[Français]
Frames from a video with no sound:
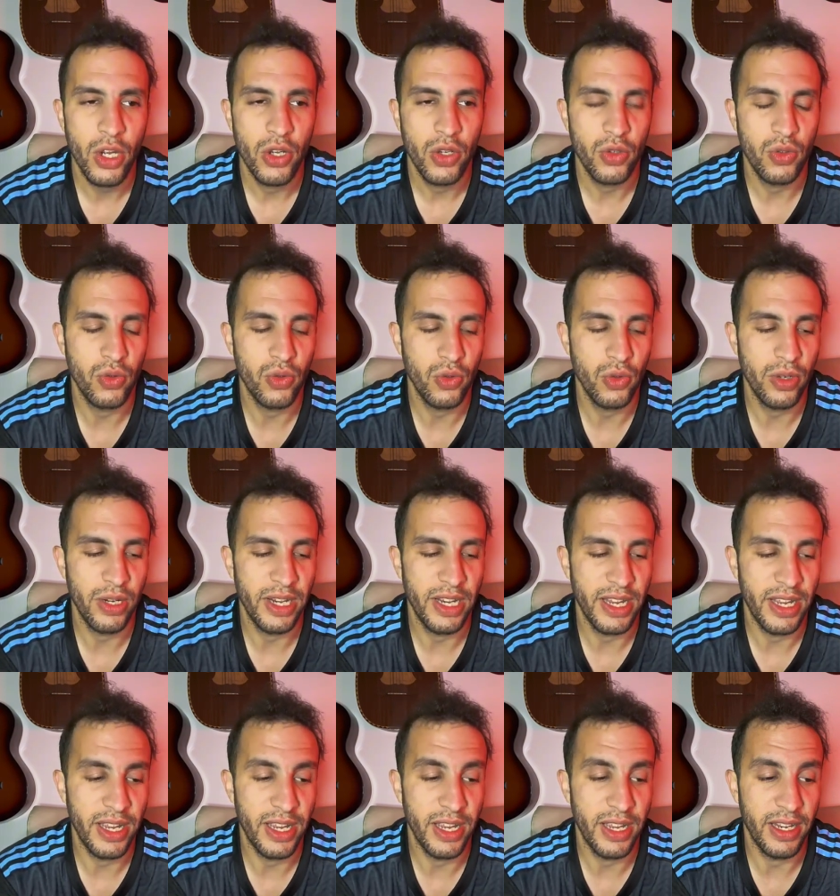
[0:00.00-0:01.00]
sur
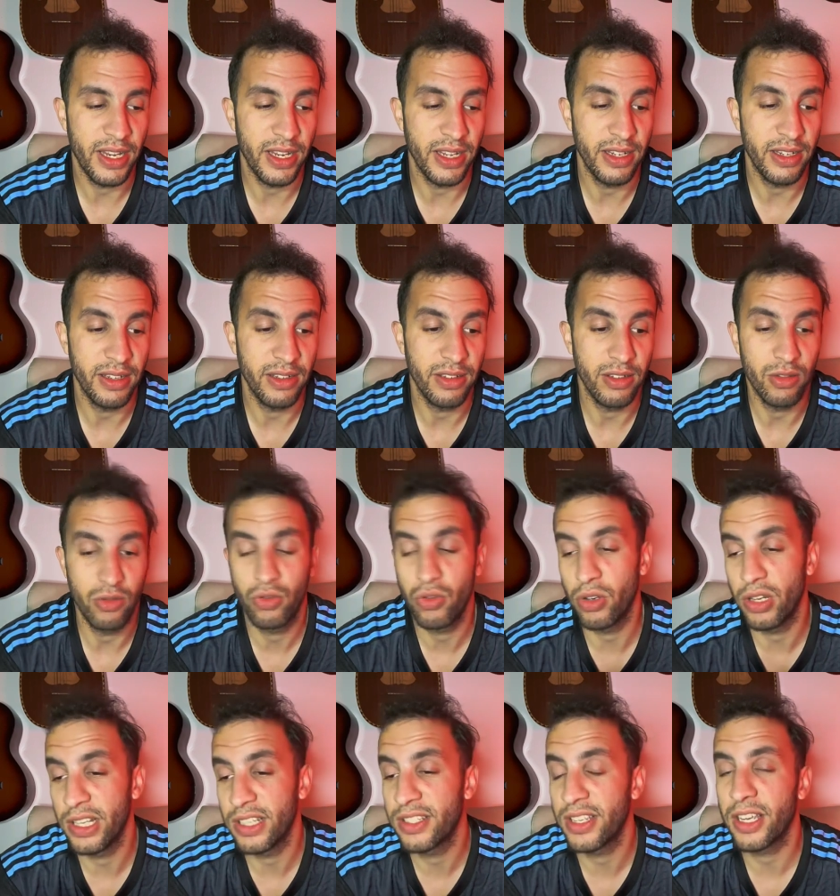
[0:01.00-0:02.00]
les, les, sur
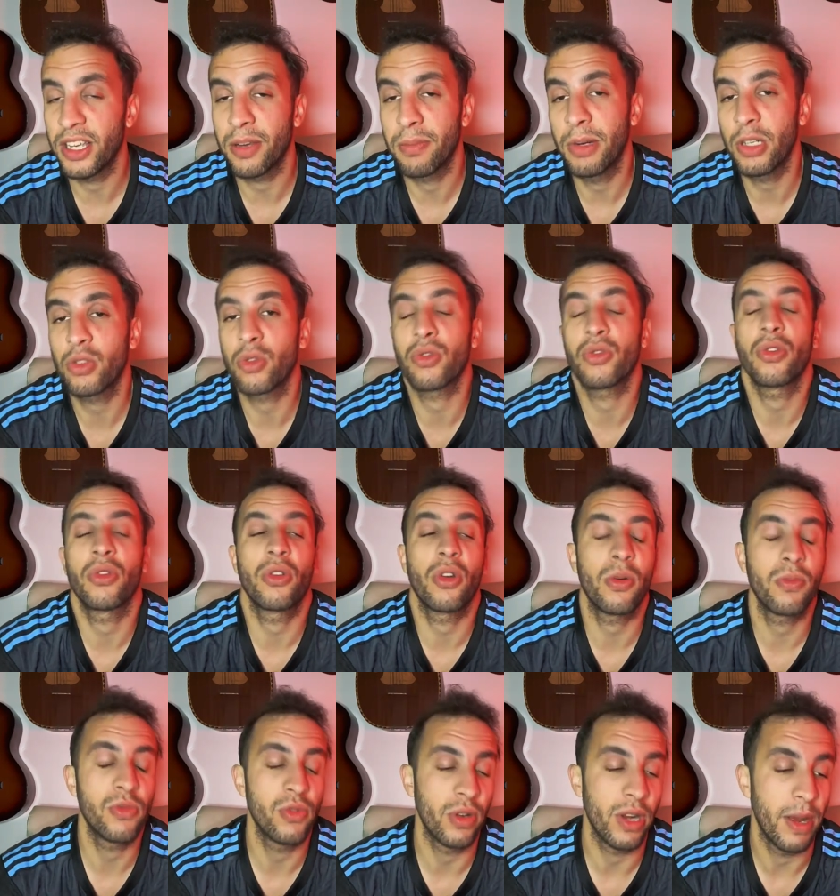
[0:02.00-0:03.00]
les cinq matchs, on se
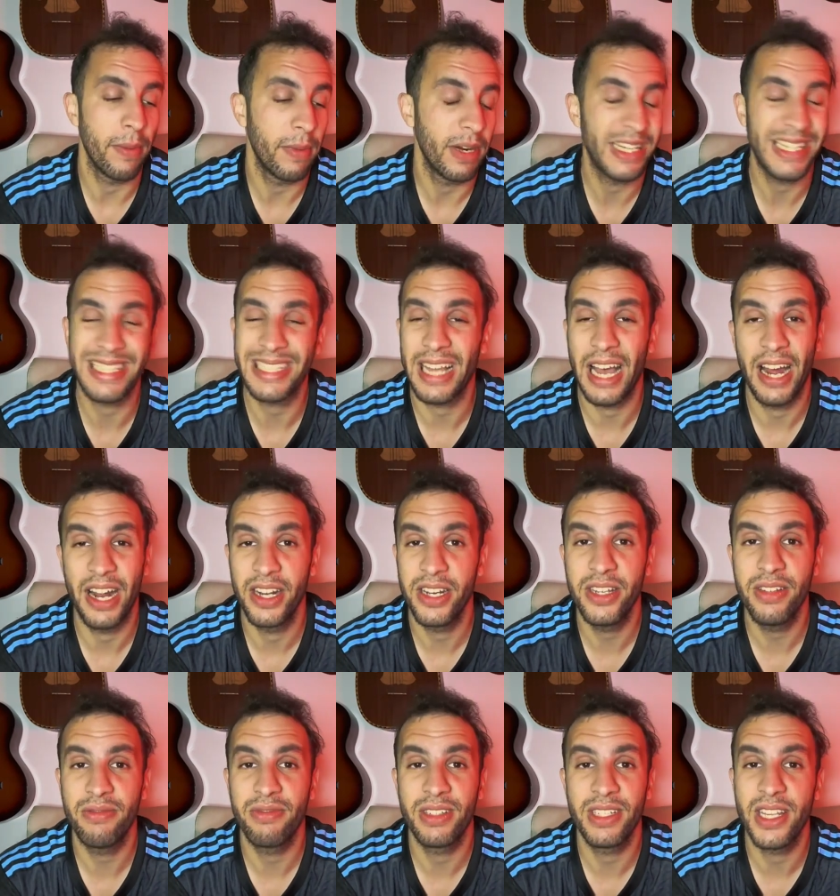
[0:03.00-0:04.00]
trompe sur un match, ça
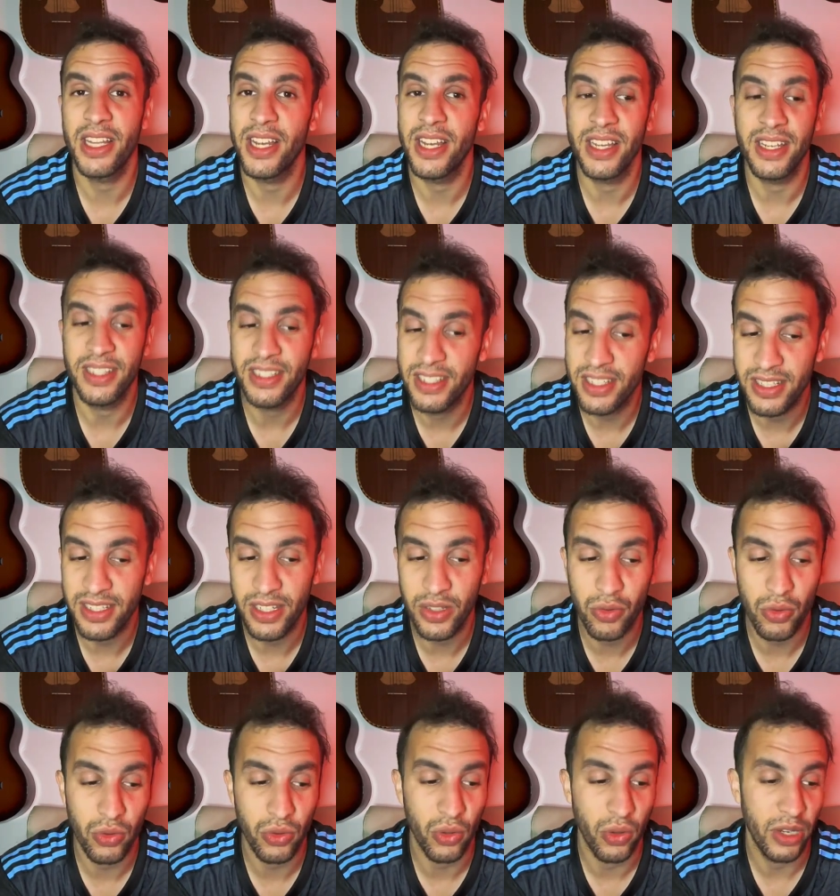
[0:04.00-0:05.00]
arrive, c'est
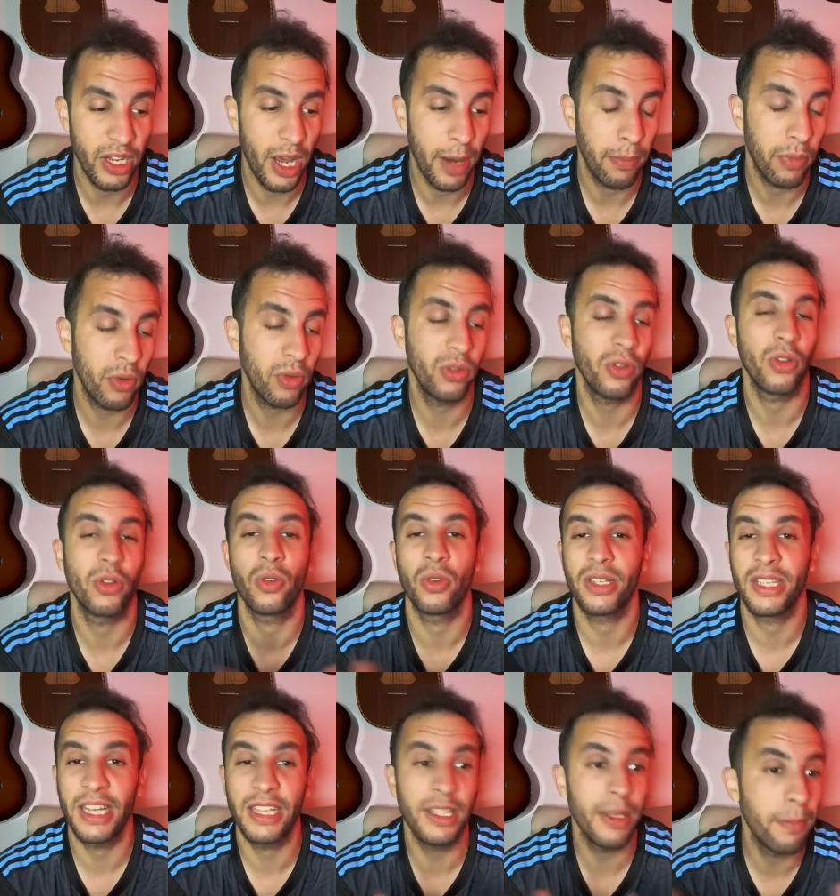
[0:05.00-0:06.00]
une donnée à prendre.
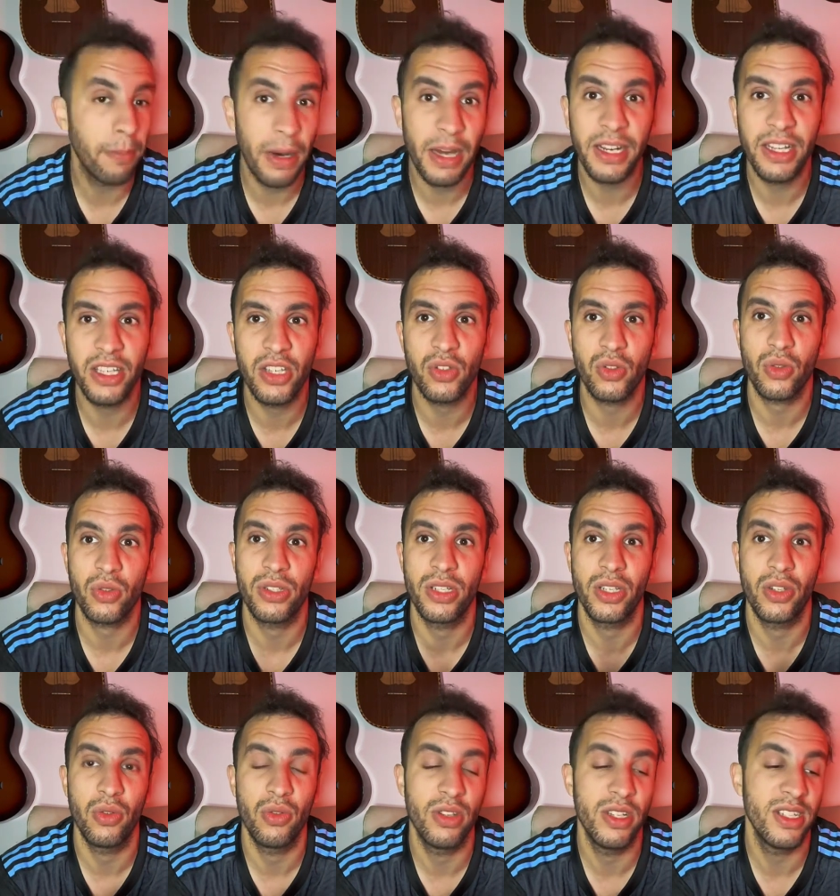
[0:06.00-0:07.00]
Donc il y a des paris qui sont
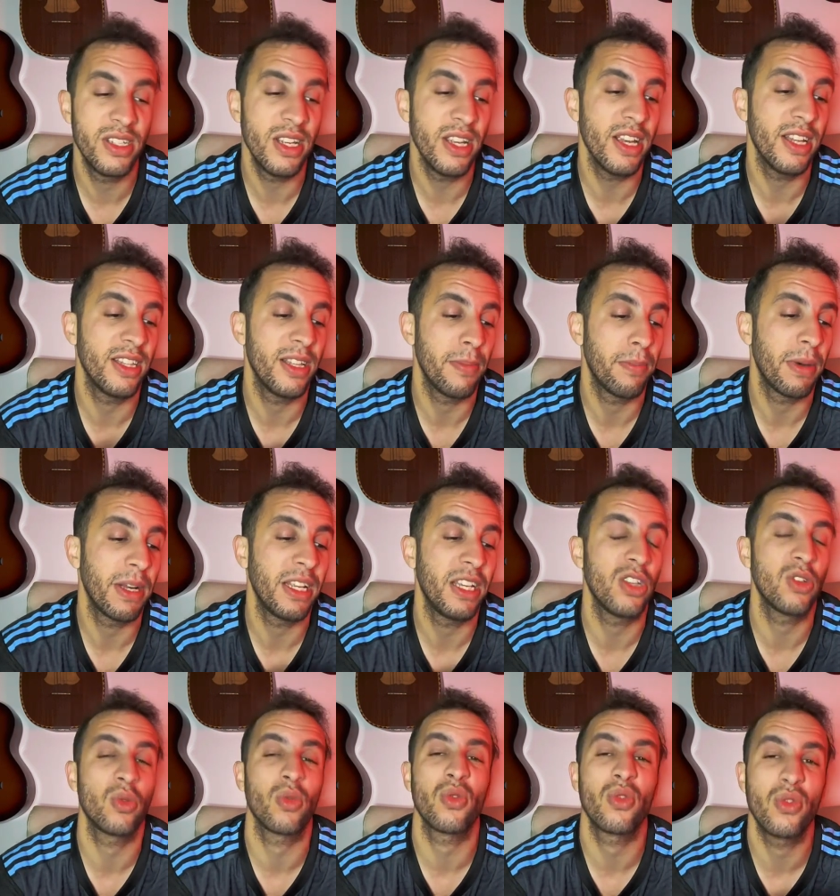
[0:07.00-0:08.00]
sécurisés, il y a des paris
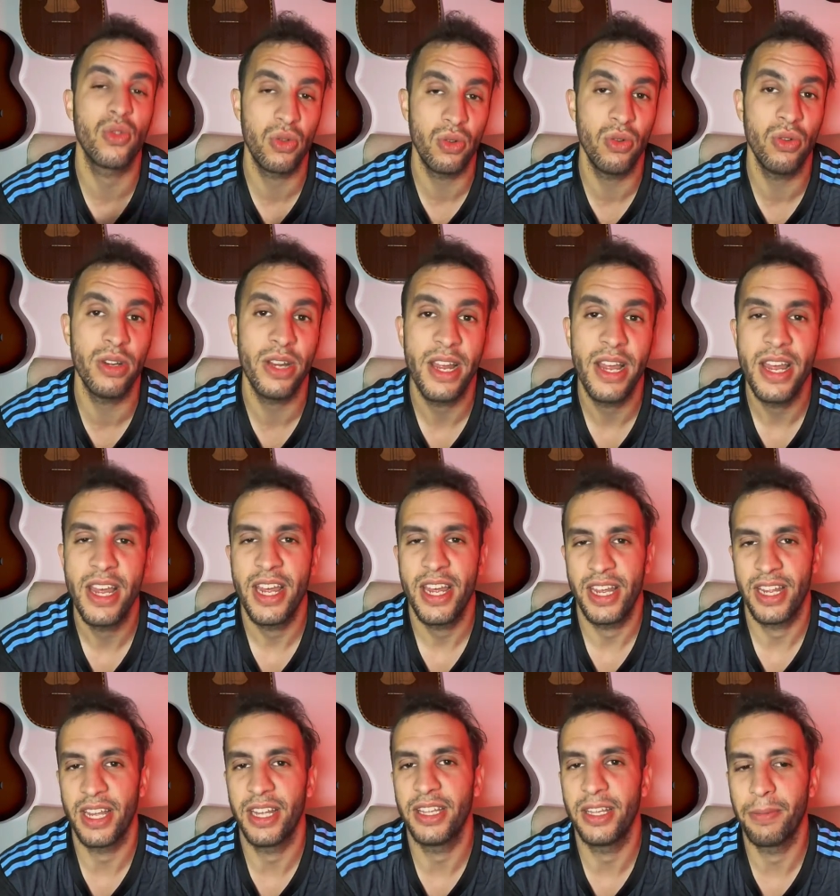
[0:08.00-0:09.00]
qui sont sûrs,
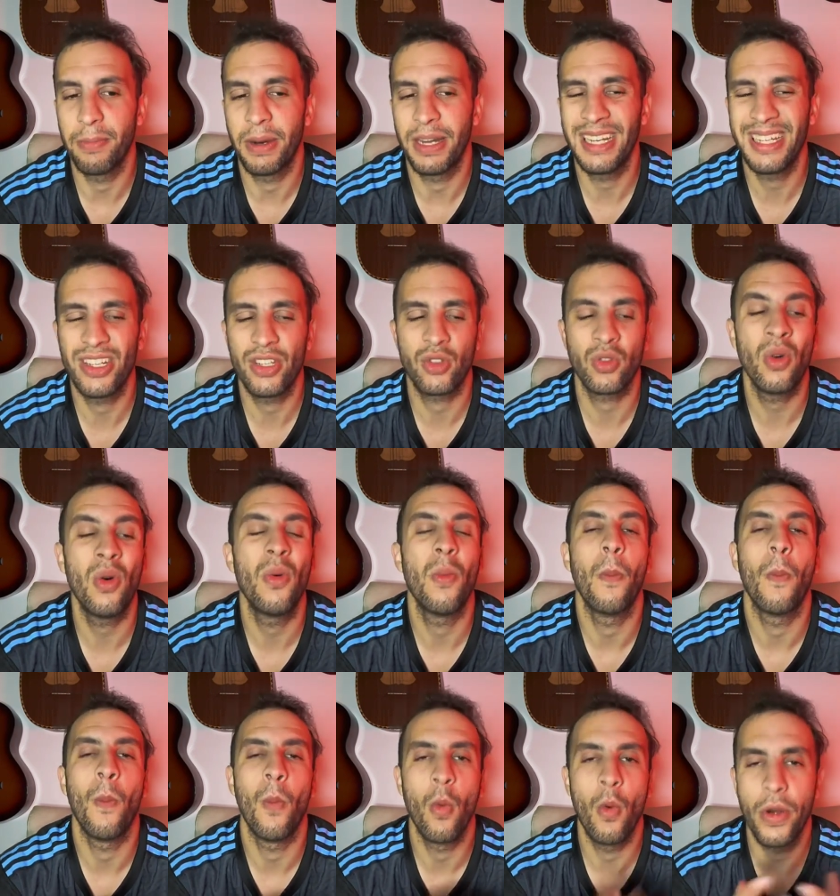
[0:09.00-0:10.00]
il y a des paris qui sont
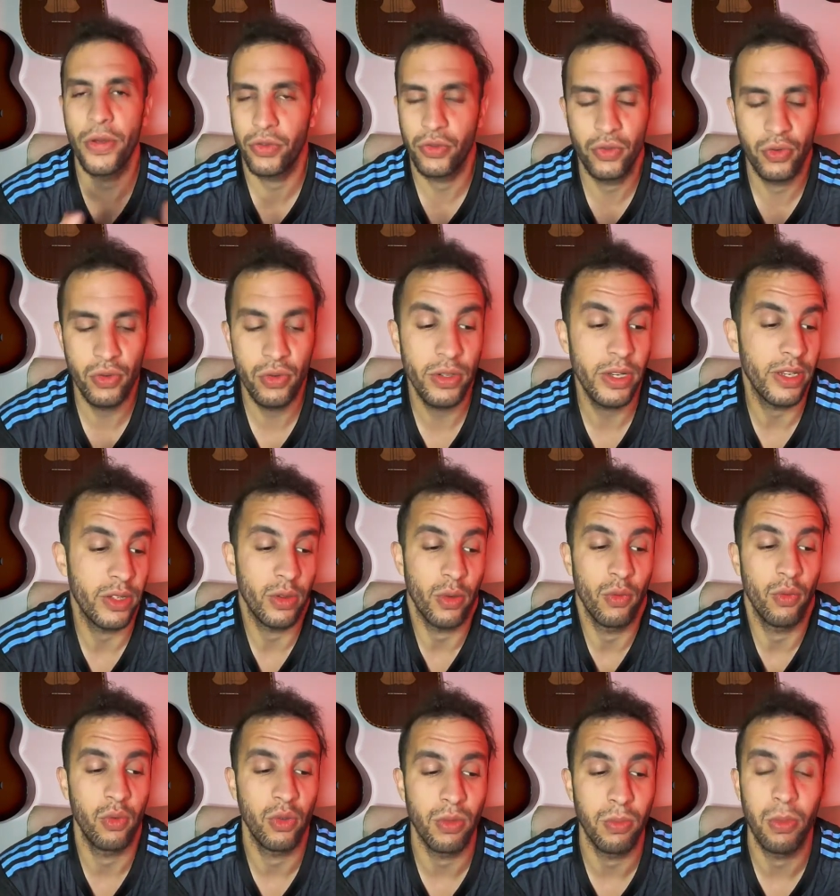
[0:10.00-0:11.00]
moins sûrs et le
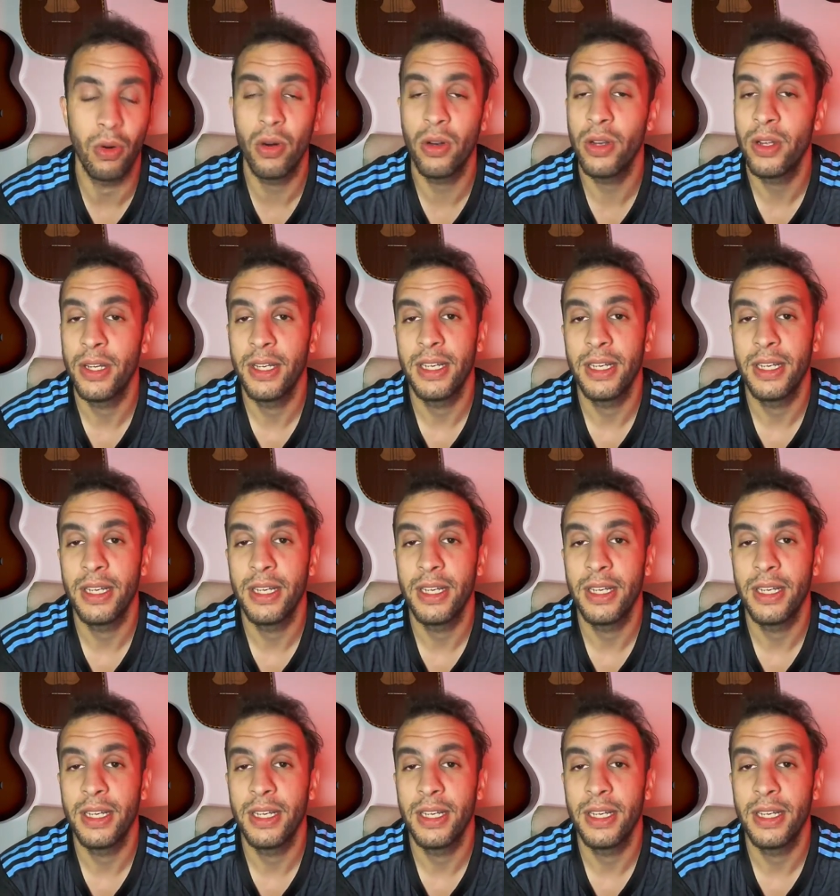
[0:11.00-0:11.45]
football